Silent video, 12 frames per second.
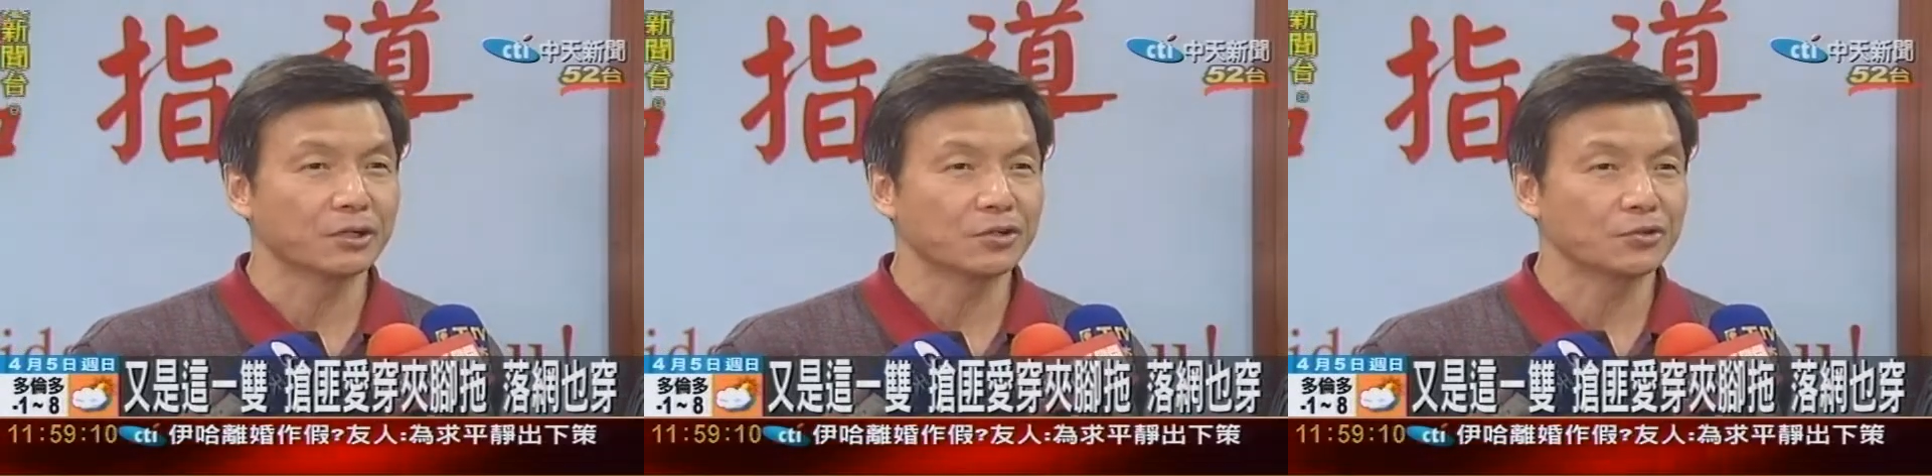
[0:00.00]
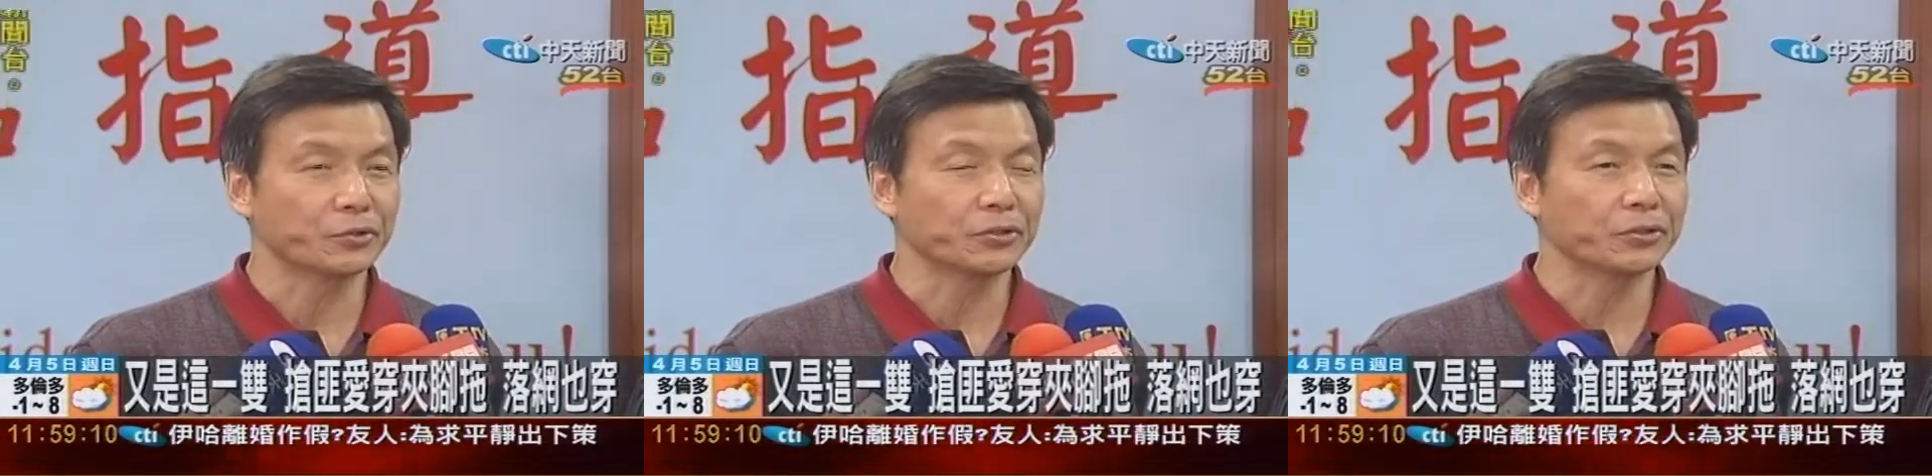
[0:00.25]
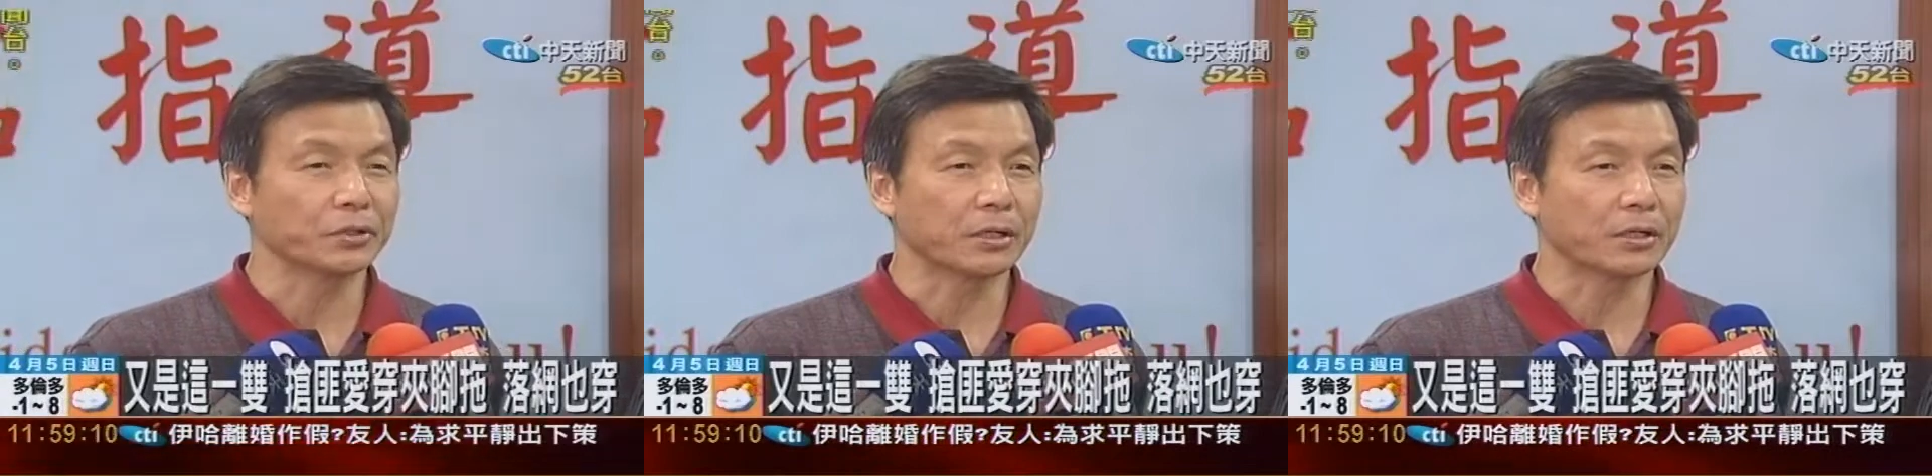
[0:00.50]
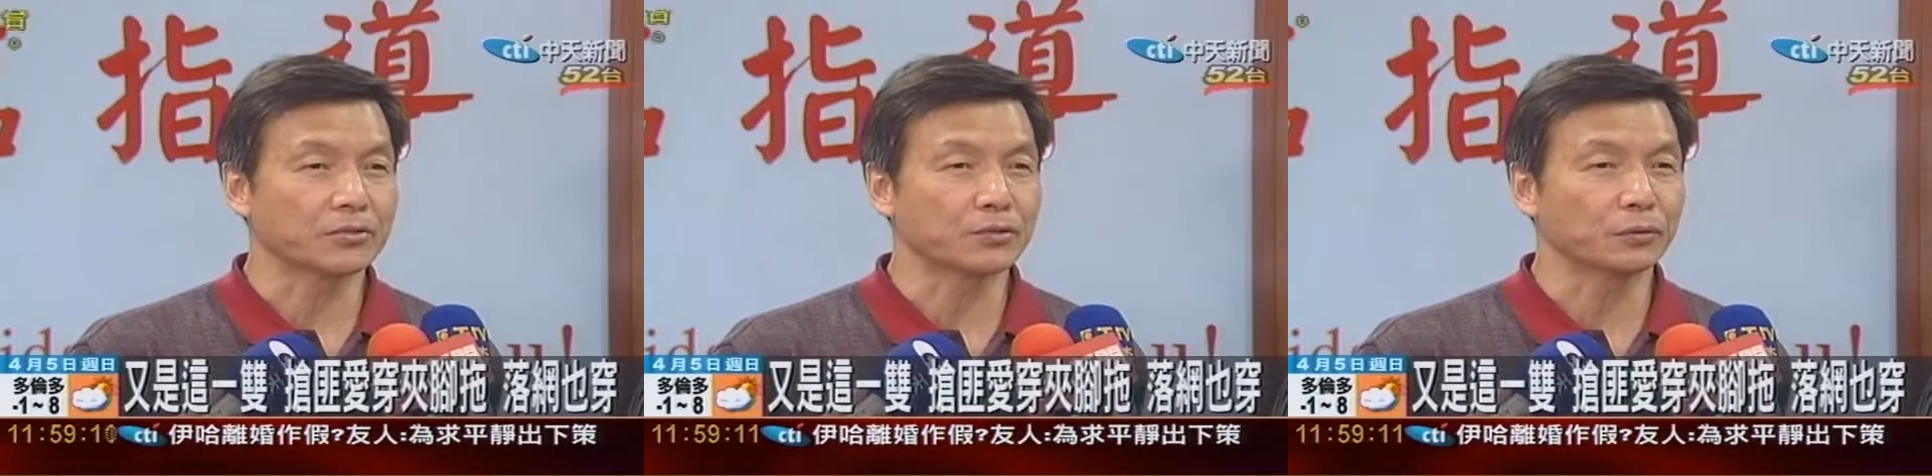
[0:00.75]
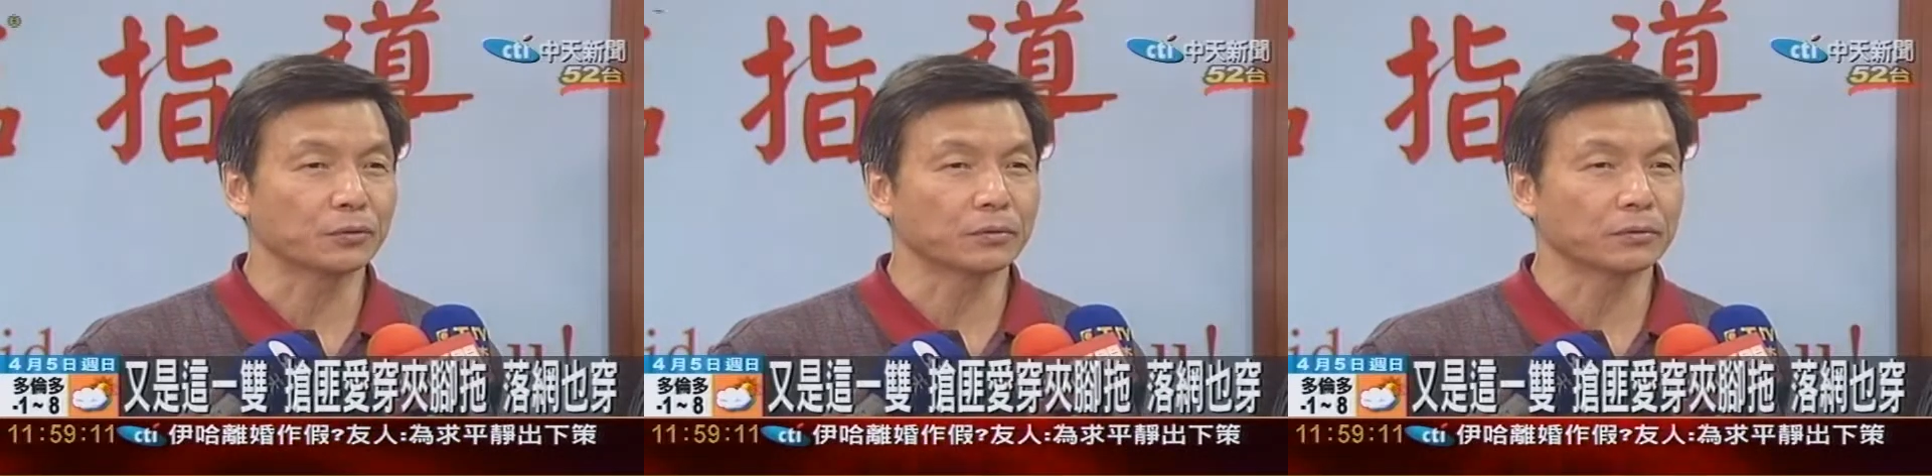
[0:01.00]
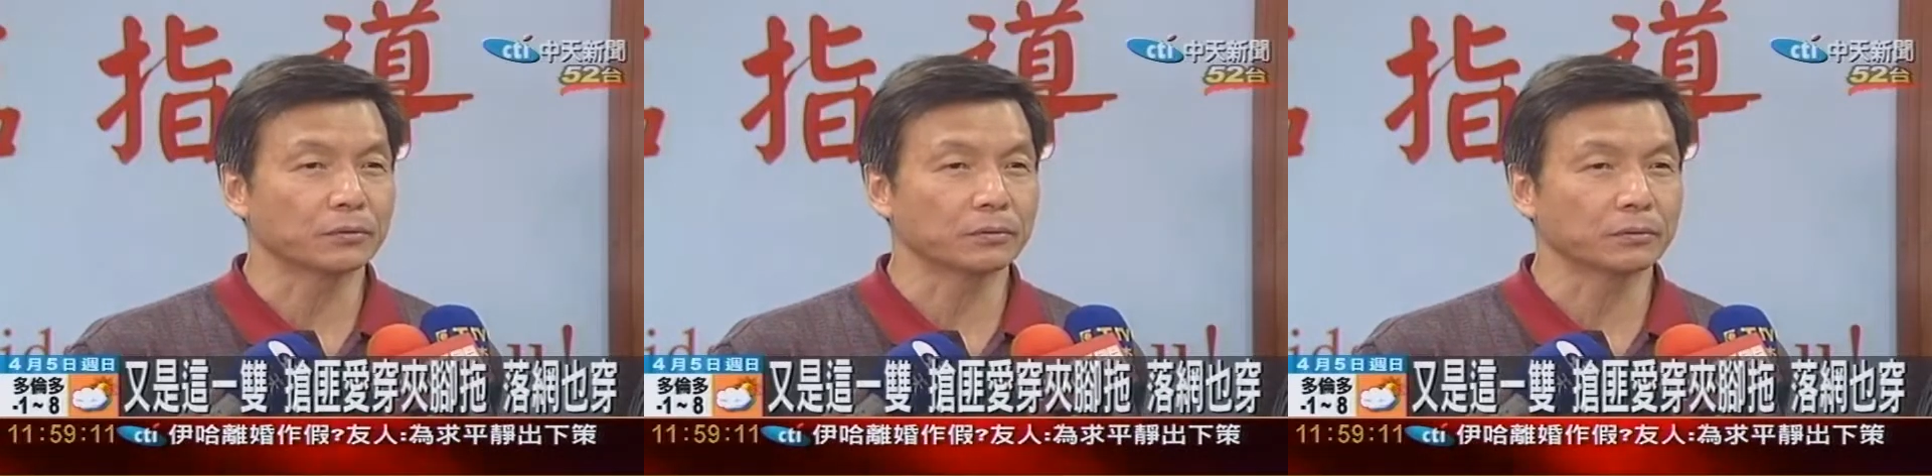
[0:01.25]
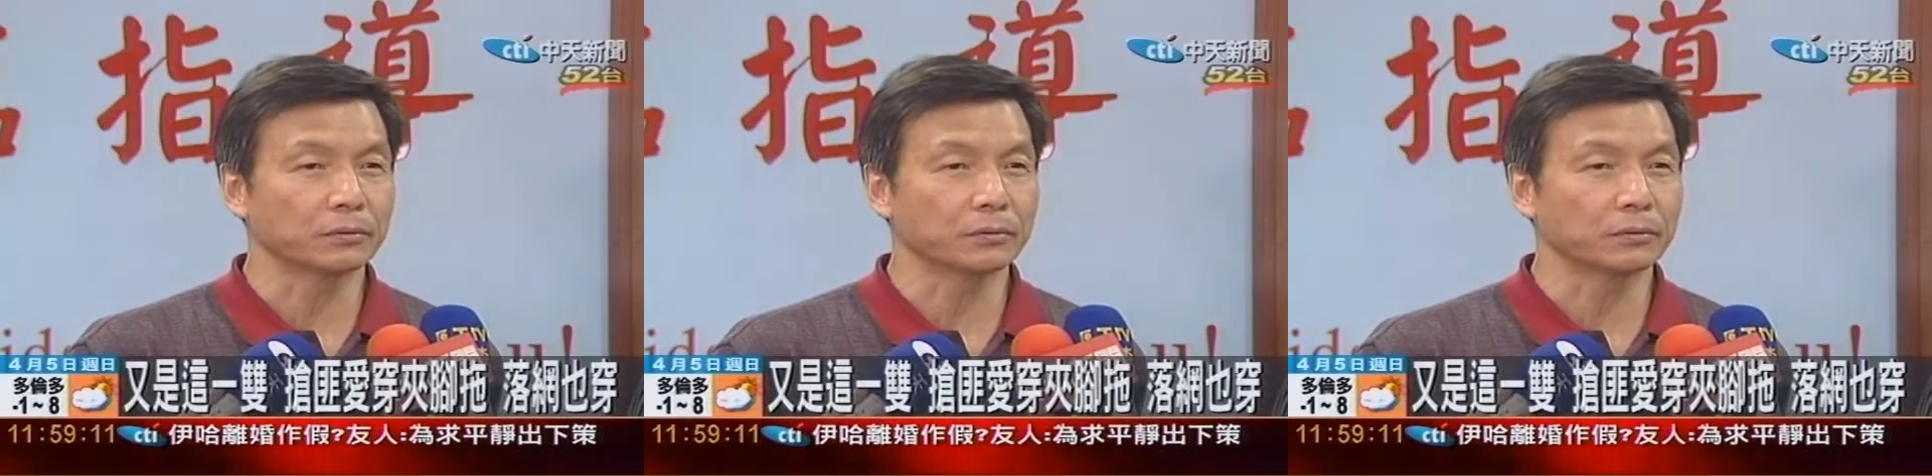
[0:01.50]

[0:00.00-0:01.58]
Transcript: 所以啊就